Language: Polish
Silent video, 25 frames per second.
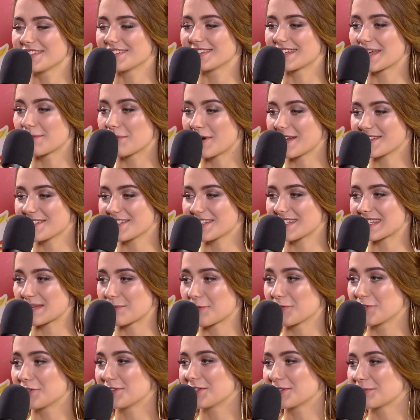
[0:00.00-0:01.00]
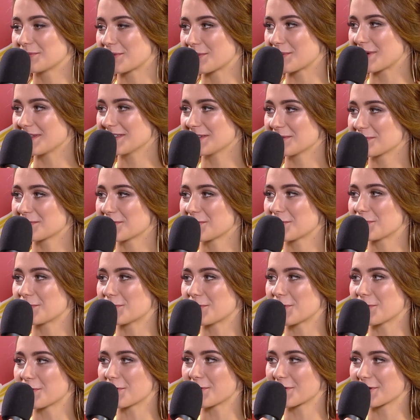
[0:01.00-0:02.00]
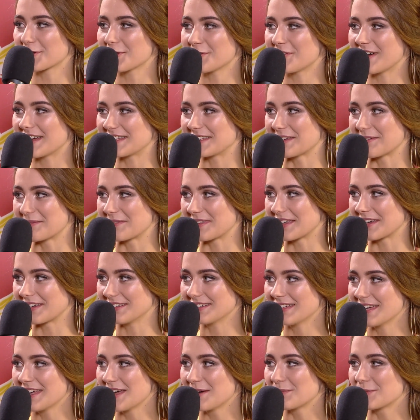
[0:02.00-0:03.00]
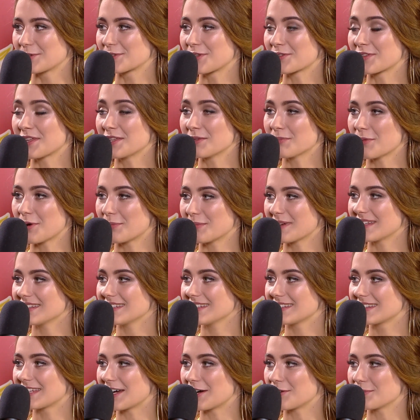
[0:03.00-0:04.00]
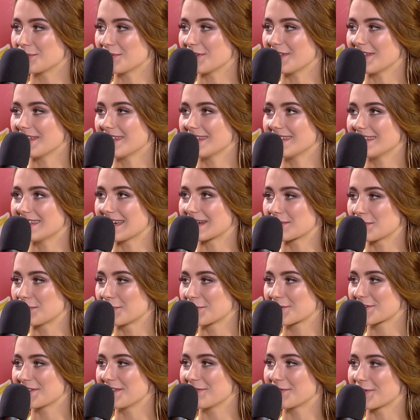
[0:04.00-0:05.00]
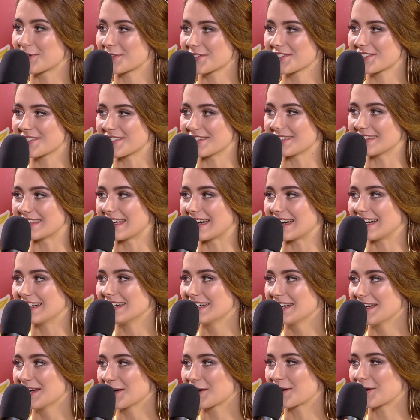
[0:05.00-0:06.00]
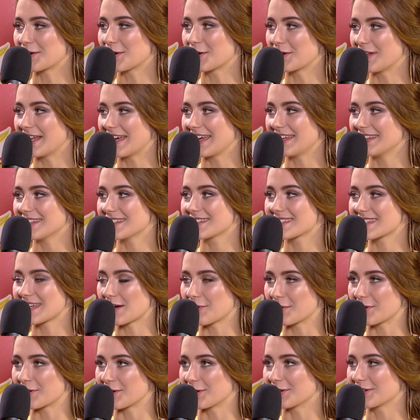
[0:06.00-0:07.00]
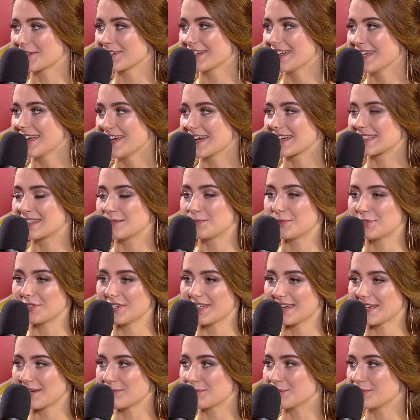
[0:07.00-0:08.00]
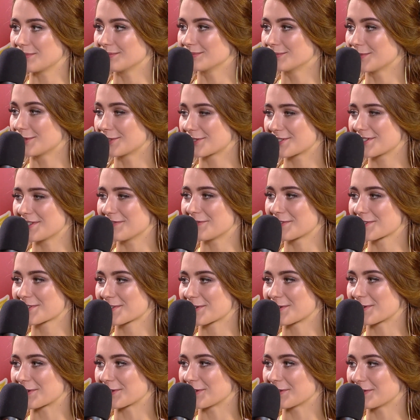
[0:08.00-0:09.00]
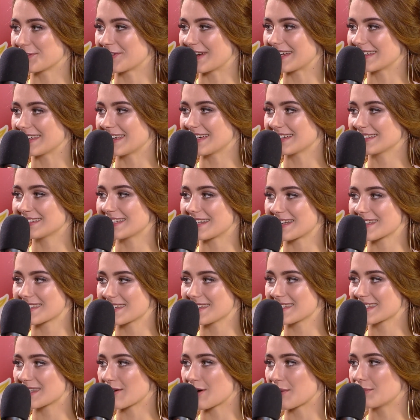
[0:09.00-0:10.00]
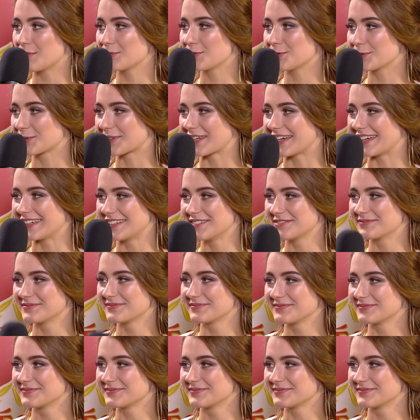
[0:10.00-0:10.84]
nie, najbardziej niesamowitym momentem to było ukoronowanie mnie, bo to ten moment dał mi jakby możliwości na kolejny cały rok. Gdyby nie możliwość koronowania, teraz nie stałabym tutaj.